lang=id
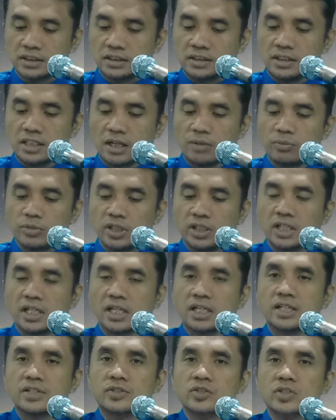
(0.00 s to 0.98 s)

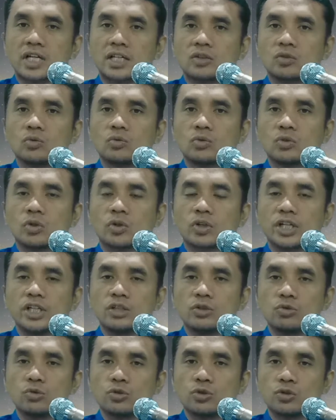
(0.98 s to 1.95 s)
diambil dari 1
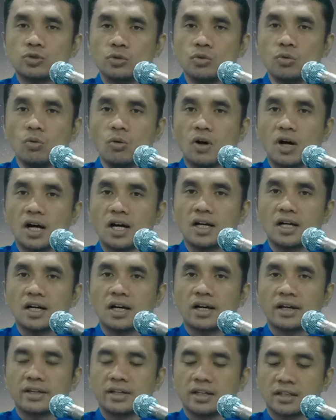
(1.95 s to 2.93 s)
Korintus 2
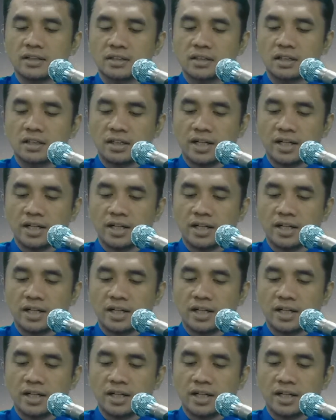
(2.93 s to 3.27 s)
ayat